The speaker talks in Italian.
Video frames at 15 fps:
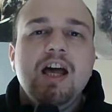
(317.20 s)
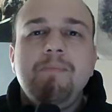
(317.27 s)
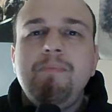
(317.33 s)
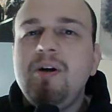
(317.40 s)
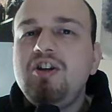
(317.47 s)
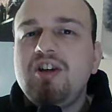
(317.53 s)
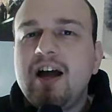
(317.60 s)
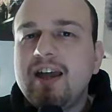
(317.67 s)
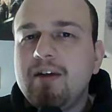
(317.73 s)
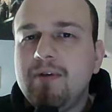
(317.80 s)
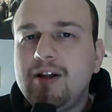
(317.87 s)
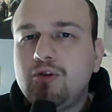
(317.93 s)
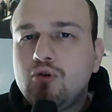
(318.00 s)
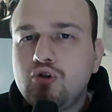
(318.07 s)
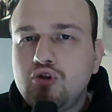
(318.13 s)
Poi c'è anche un
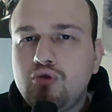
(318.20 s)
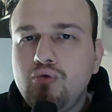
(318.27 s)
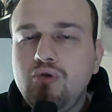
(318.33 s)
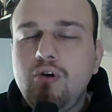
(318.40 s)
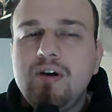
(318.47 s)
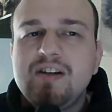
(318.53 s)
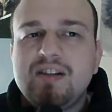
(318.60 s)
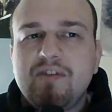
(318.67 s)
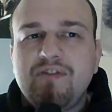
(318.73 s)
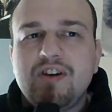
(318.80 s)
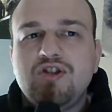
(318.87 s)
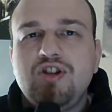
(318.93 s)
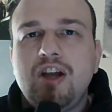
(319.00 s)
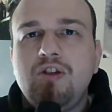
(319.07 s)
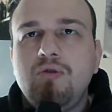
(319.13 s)
altro studio che sta
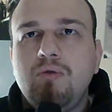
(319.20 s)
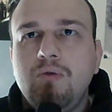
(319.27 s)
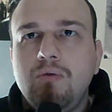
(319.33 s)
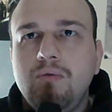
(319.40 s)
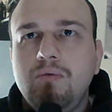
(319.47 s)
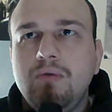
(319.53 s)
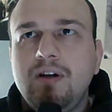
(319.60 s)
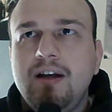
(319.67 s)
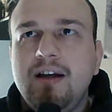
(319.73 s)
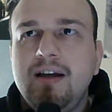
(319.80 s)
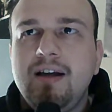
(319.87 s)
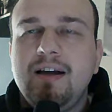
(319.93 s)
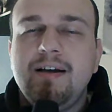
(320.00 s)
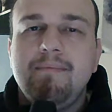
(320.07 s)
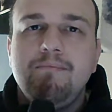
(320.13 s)
facendo un
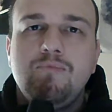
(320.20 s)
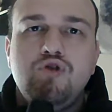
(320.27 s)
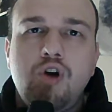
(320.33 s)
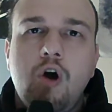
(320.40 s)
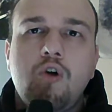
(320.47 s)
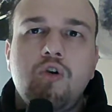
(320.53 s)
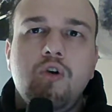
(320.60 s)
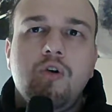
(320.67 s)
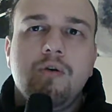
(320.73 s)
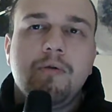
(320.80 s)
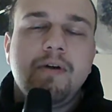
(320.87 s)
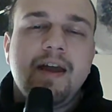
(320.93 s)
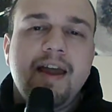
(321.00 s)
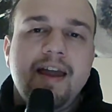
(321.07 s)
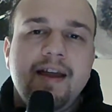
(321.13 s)
eh, gioco
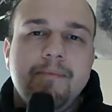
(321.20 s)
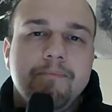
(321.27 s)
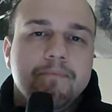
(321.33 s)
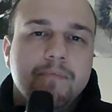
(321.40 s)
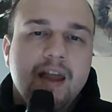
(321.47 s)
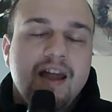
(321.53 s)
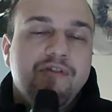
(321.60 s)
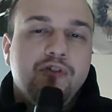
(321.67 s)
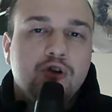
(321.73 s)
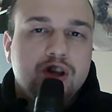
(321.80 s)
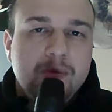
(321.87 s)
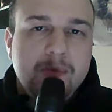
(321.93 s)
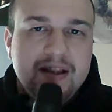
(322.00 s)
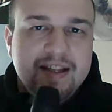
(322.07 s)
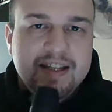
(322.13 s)
che è
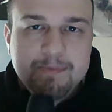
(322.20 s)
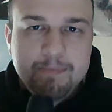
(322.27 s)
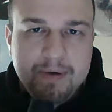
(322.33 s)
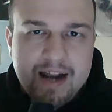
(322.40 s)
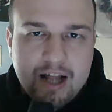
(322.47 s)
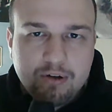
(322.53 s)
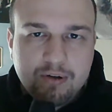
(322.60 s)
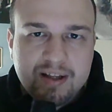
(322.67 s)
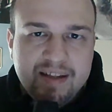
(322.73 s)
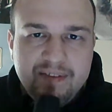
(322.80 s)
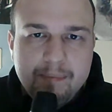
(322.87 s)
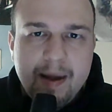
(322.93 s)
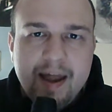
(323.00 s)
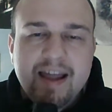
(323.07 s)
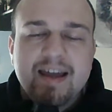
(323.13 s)
fortemente ispirato a
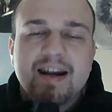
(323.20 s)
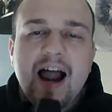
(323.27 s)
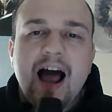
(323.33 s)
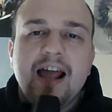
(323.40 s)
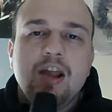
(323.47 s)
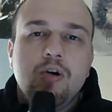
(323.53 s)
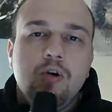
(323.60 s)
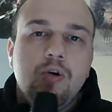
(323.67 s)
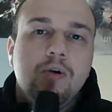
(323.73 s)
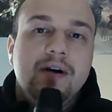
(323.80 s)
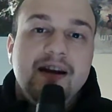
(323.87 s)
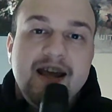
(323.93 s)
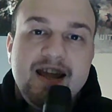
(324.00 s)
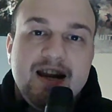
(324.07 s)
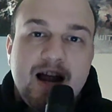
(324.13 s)
Devil May Cry o
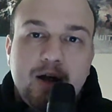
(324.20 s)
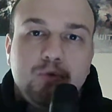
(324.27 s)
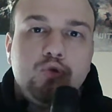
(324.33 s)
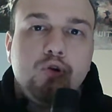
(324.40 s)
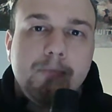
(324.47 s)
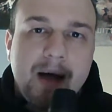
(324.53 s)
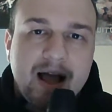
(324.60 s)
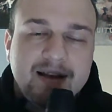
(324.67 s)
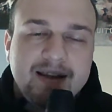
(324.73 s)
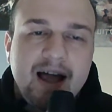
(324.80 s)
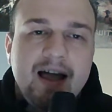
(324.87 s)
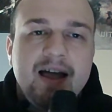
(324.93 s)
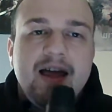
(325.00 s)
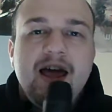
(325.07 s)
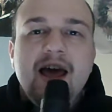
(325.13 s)
Nair
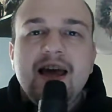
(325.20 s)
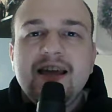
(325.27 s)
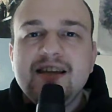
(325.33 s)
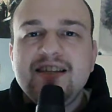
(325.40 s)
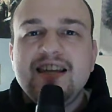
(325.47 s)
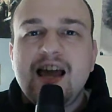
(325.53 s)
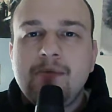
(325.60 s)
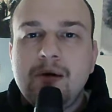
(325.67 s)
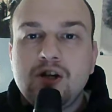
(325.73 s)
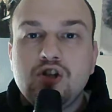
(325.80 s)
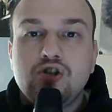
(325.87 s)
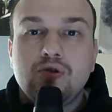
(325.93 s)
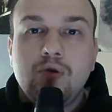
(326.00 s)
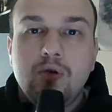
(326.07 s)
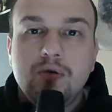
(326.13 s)
Automata, che si chiama
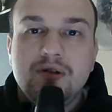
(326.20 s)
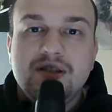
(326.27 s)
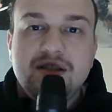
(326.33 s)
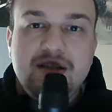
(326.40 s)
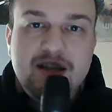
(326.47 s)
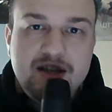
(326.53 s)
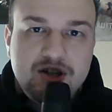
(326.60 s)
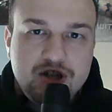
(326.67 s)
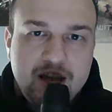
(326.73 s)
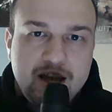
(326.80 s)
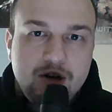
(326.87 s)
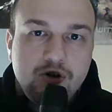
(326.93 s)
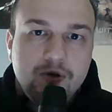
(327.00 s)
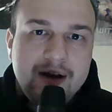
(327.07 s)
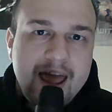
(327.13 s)

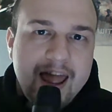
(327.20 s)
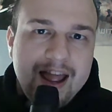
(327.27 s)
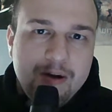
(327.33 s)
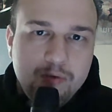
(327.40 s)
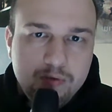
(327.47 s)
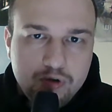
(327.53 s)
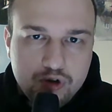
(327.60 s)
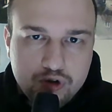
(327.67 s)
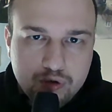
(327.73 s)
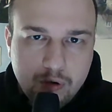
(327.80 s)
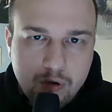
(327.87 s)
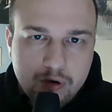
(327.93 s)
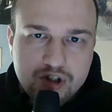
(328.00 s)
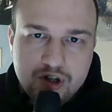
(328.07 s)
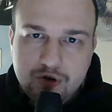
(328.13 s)
Solstice. Non è un
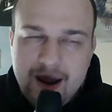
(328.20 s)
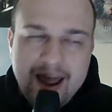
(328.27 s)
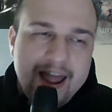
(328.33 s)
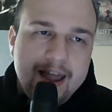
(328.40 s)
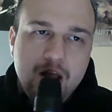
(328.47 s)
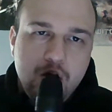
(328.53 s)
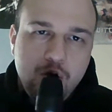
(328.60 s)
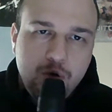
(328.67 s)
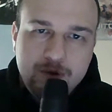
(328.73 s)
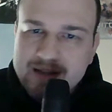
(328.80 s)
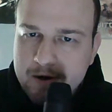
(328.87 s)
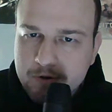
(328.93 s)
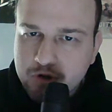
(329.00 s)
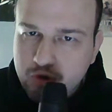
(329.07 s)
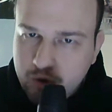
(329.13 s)
Souls, non è un
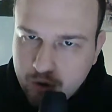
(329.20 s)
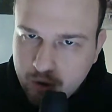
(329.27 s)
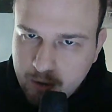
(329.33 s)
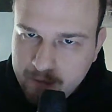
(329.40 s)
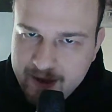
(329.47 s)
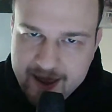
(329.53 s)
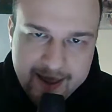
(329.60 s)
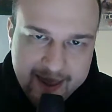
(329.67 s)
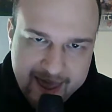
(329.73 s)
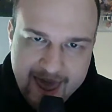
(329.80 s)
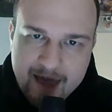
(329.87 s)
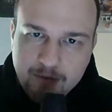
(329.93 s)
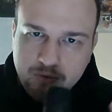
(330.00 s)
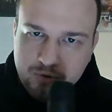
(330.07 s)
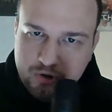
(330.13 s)
Down Crove,
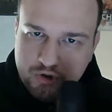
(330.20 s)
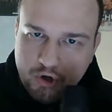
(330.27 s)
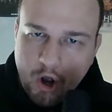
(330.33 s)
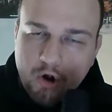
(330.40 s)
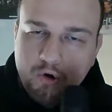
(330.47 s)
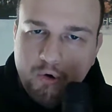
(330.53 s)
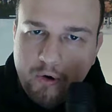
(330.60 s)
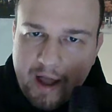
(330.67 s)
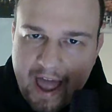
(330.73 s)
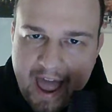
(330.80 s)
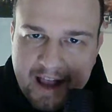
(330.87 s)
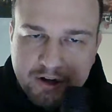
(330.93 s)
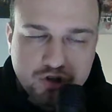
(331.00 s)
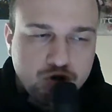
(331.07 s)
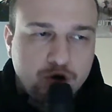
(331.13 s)
è un gioco
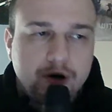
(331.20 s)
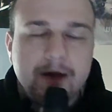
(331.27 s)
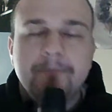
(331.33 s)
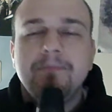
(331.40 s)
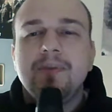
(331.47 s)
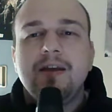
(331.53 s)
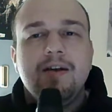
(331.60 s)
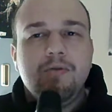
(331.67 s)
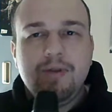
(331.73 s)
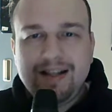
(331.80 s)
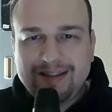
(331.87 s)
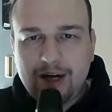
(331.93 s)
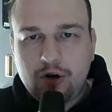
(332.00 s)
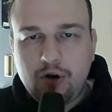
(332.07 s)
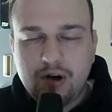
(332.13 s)
action,
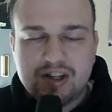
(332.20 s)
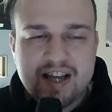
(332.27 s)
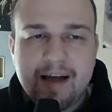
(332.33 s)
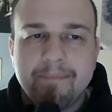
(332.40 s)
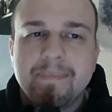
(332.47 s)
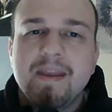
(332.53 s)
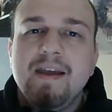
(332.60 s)
un'altra cosa.